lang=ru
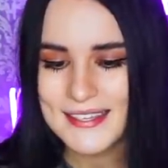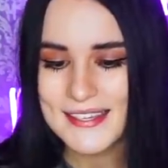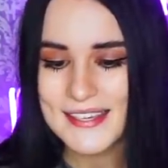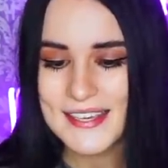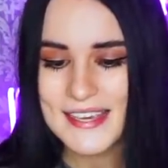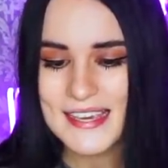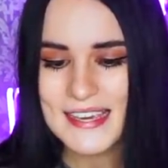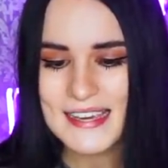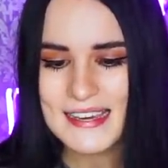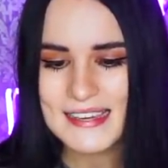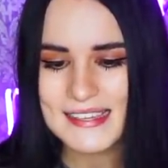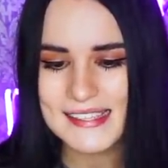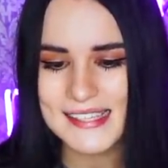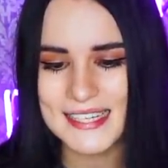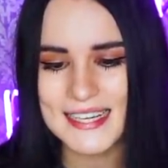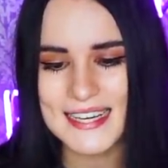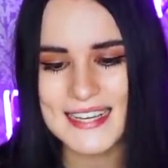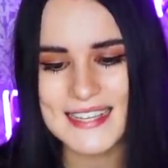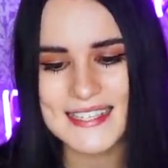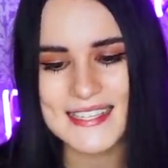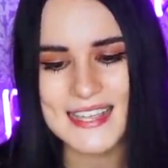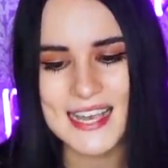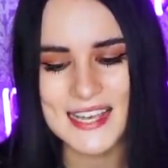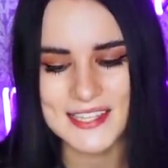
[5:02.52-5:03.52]
И
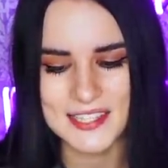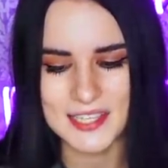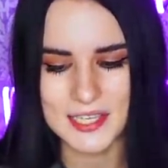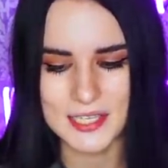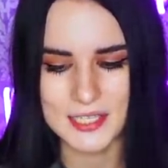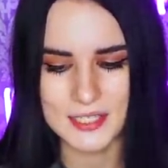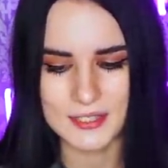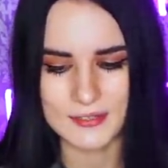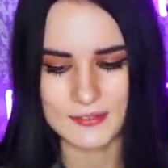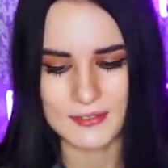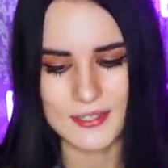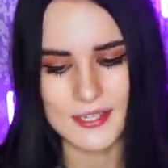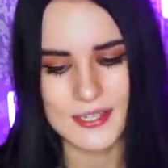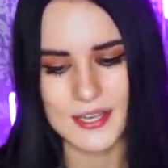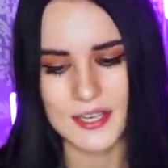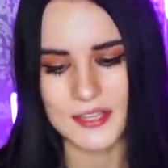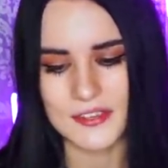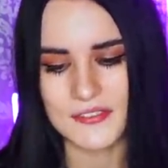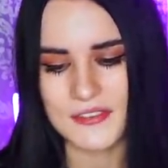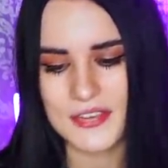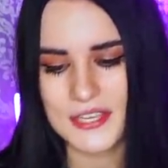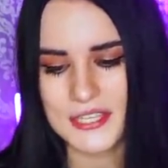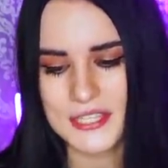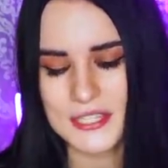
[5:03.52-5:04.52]
доказательство,
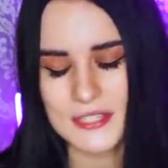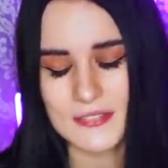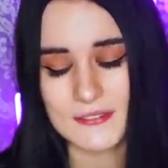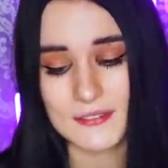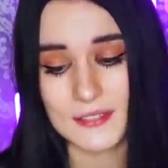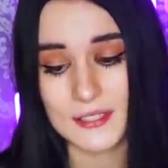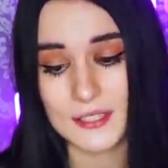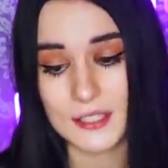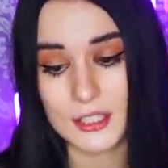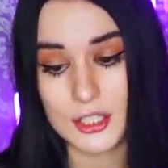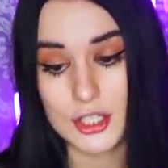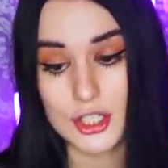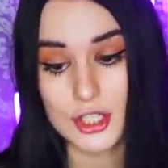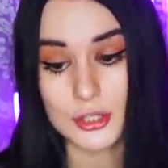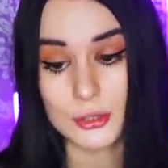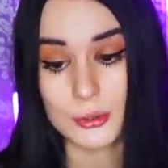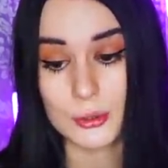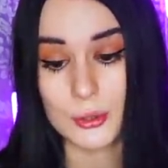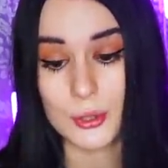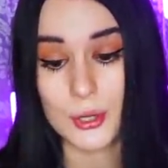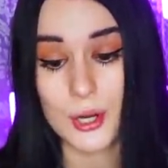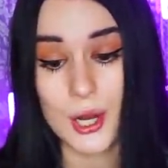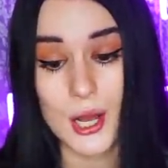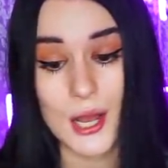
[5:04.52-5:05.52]
соответственно,
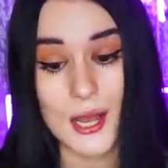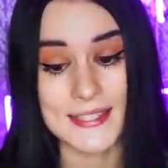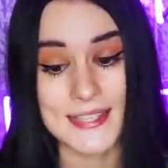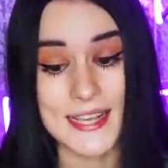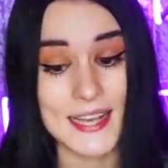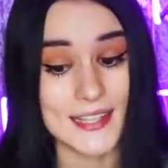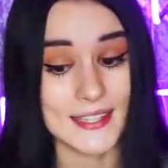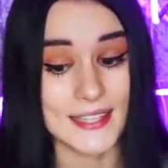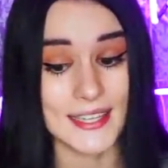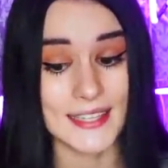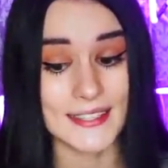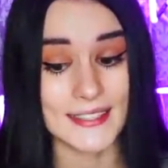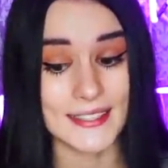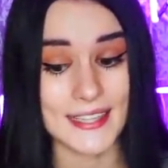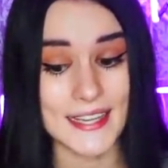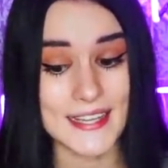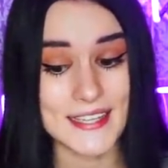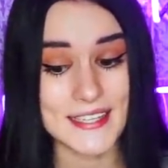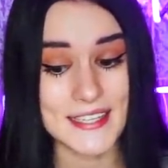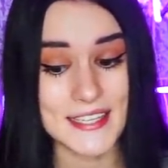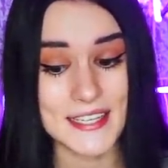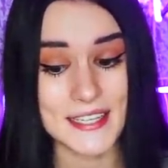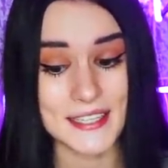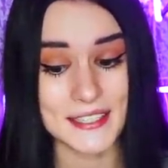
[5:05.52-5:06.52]
что делает она
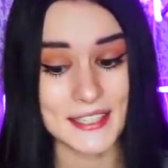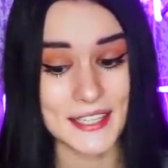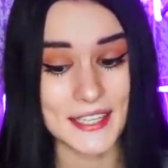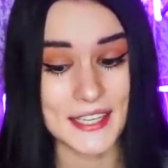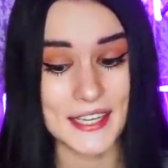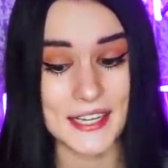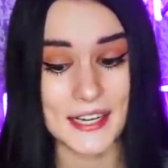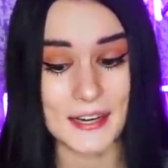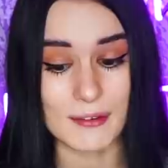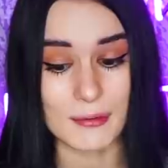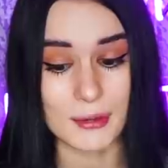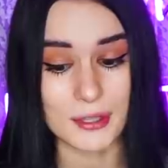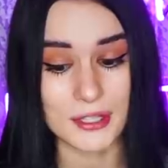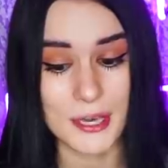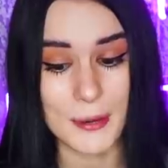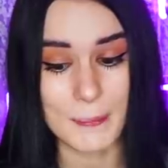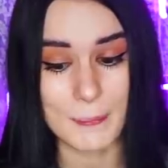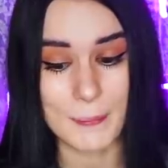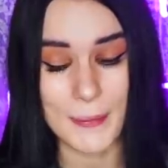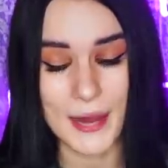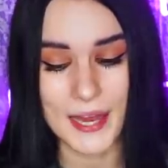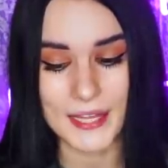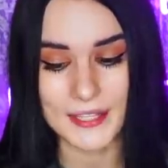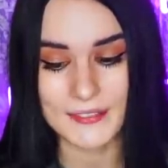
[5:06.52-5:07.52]
Сигны, никого не
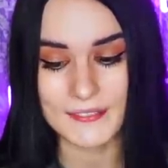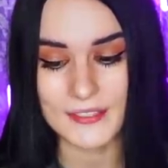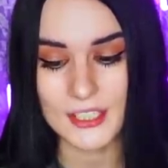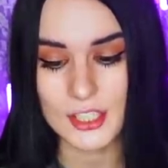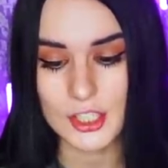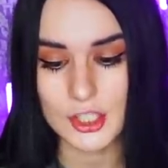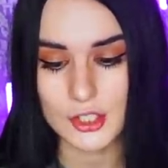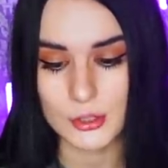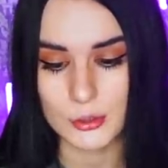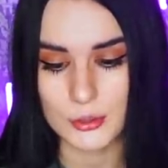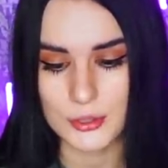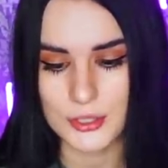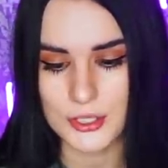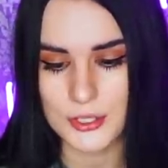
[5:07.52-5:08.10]
обманывает, что